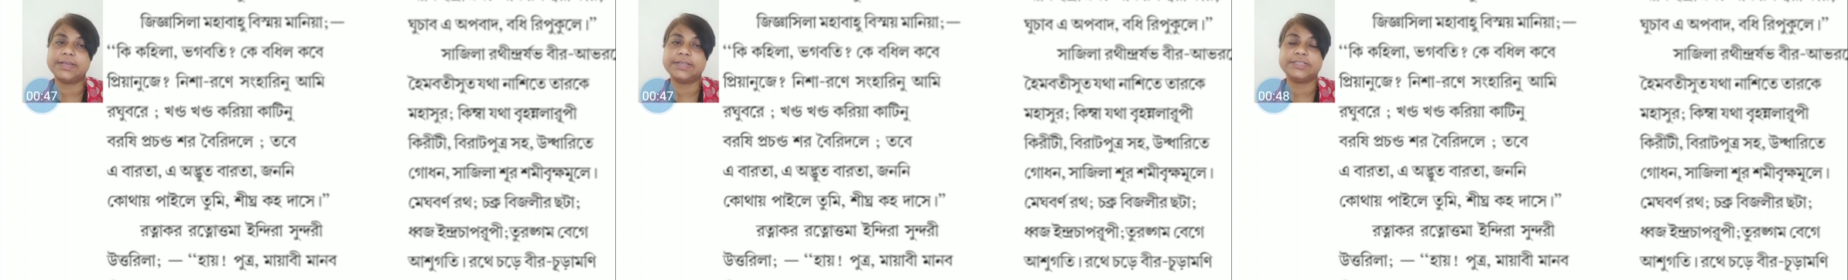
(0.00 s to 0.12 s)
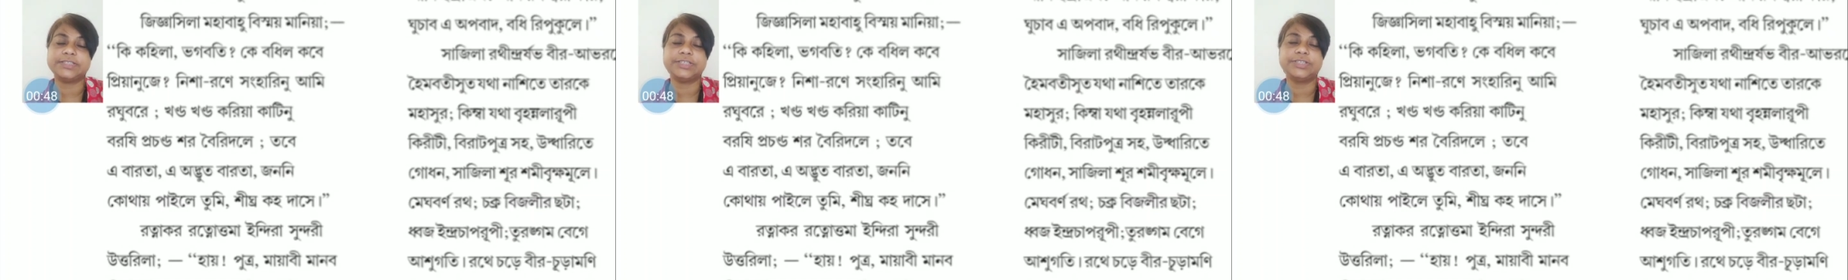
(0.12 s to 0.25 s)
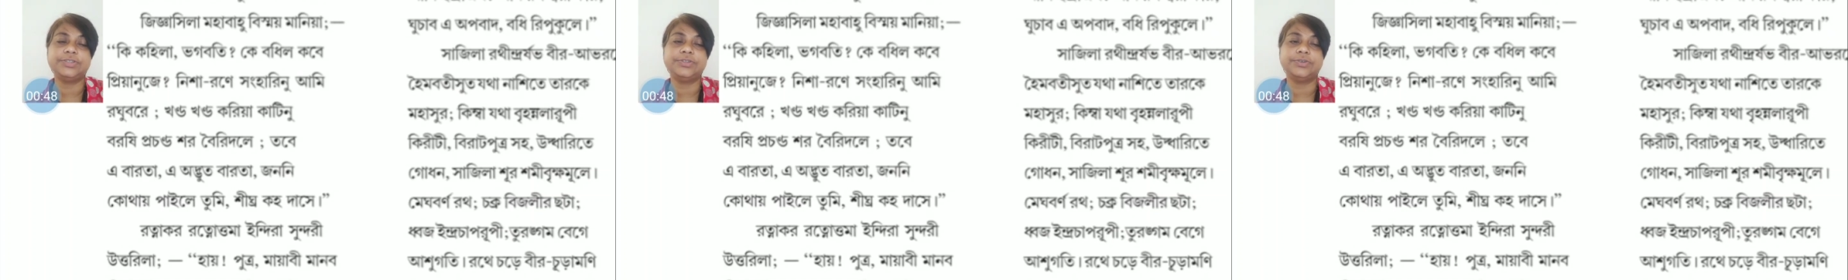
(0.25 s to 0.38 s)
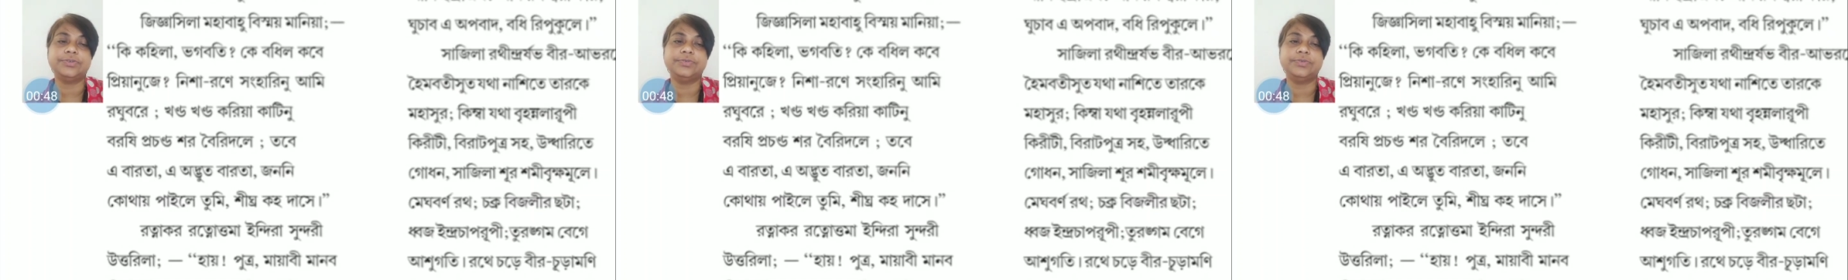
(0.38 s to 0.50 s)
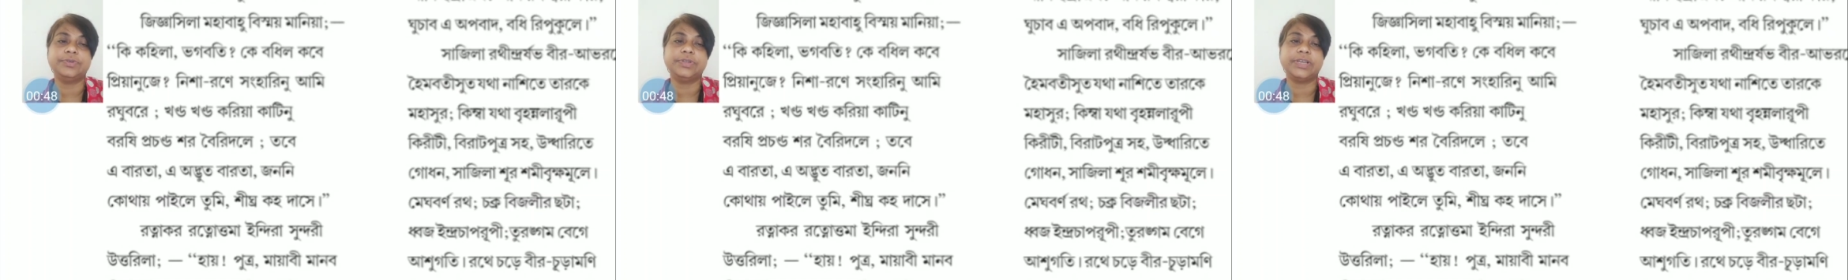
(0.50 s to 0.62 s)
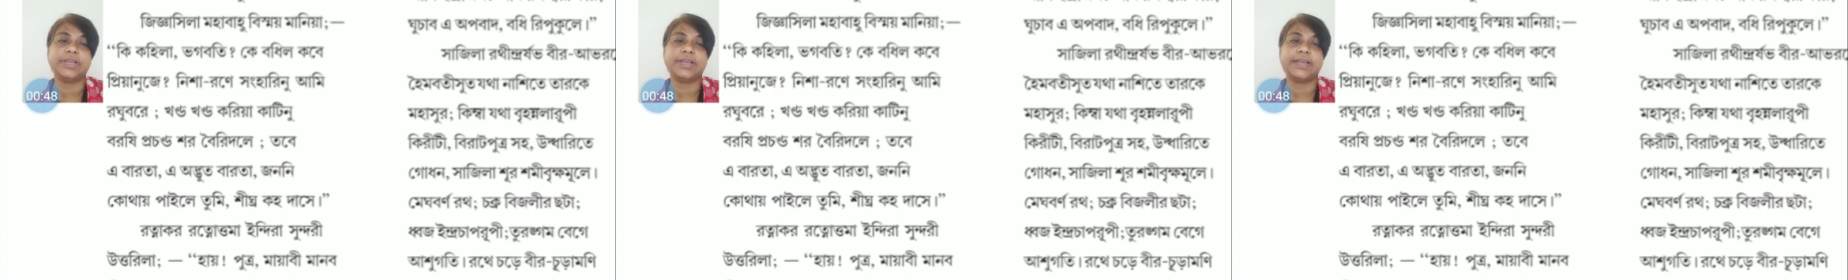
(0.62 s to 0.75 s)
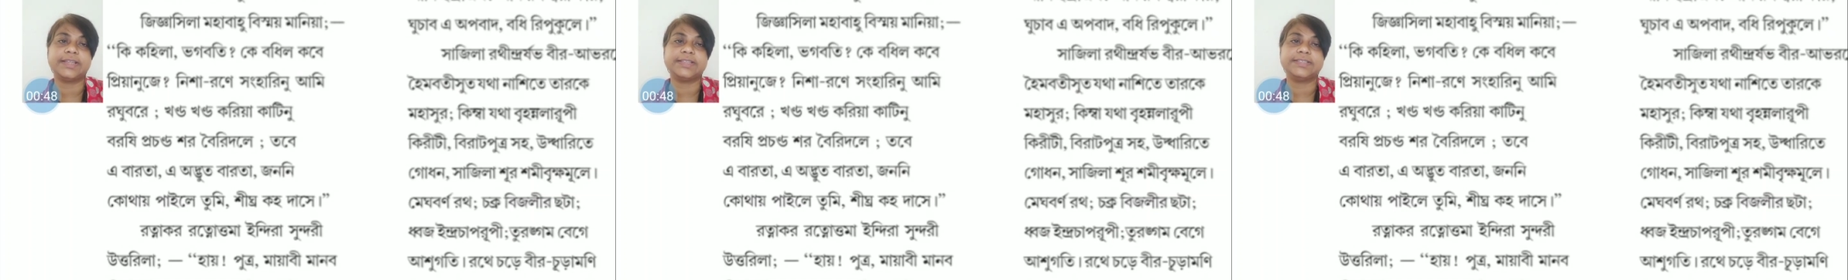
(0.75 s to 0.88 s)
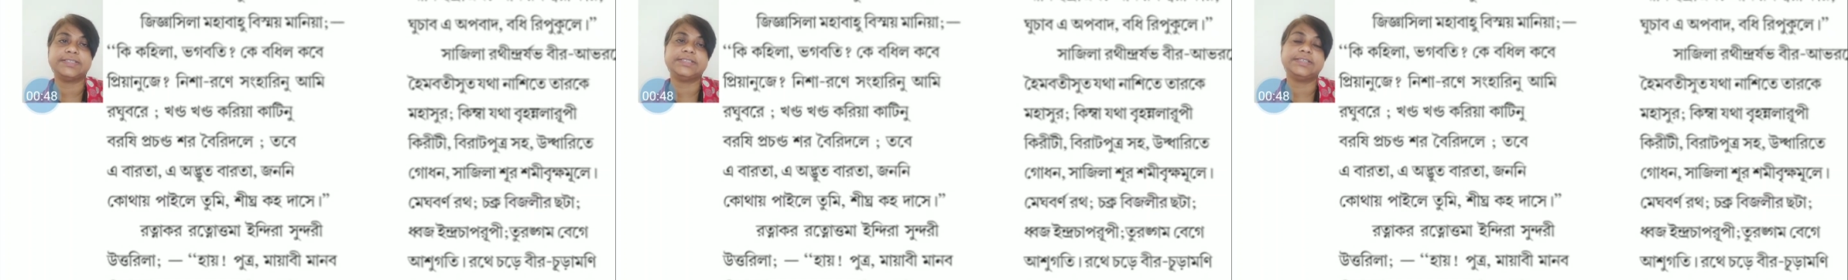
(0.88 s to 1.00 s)
কাছে দৌড়ে
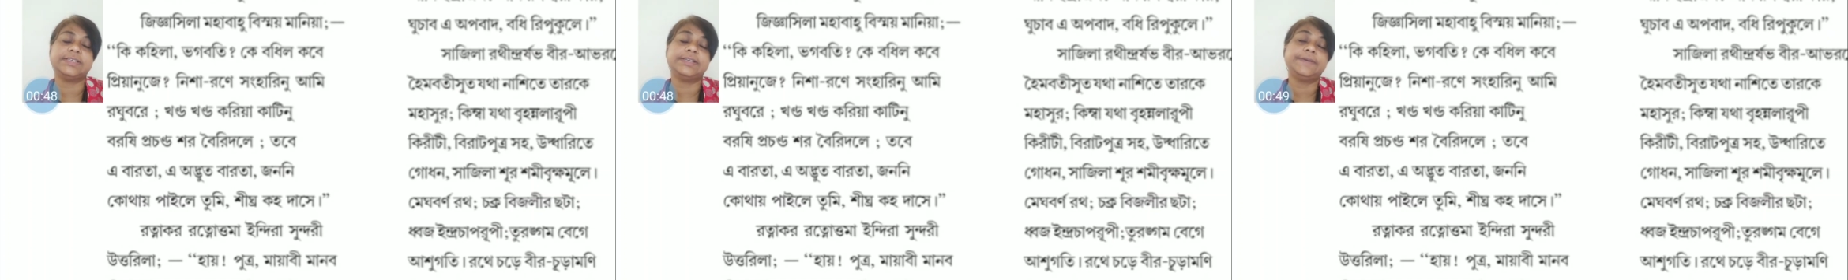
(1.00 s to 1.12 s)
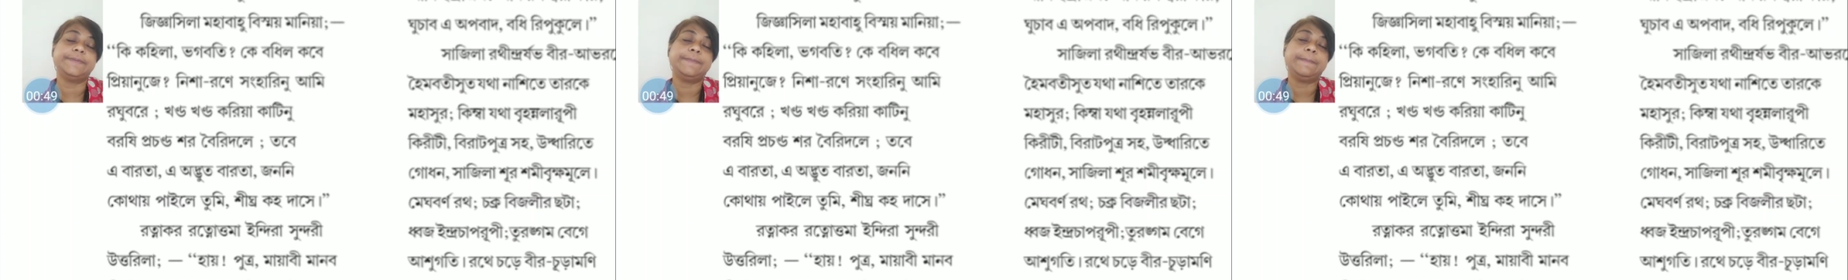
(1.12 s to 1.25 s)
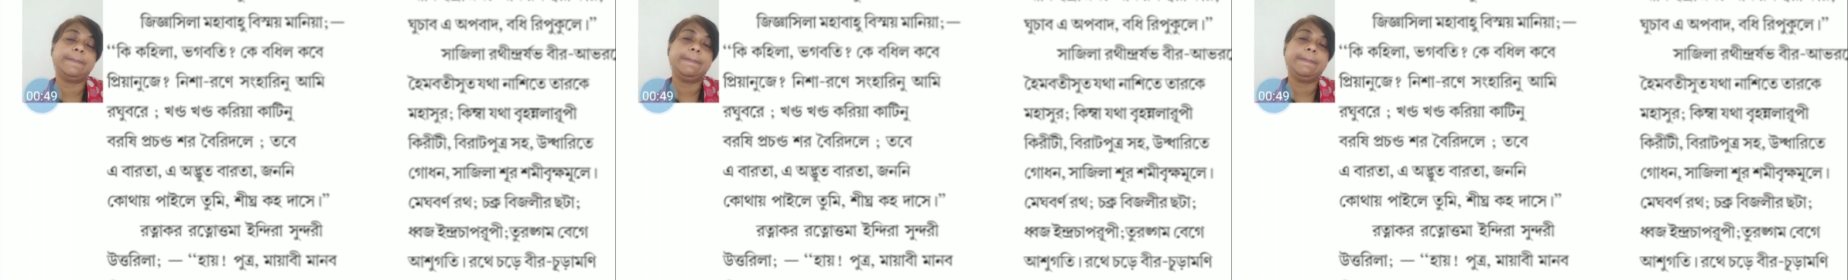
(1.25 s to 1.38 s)
গেছে